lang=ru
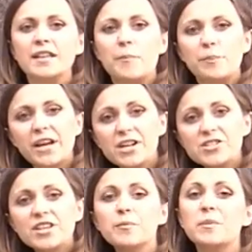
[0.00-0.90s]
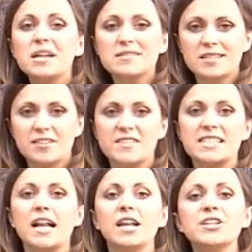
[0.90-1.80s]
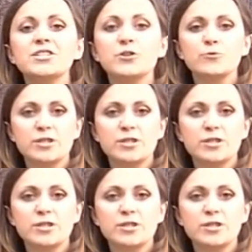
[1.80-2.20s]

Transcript: На прежнее место в столице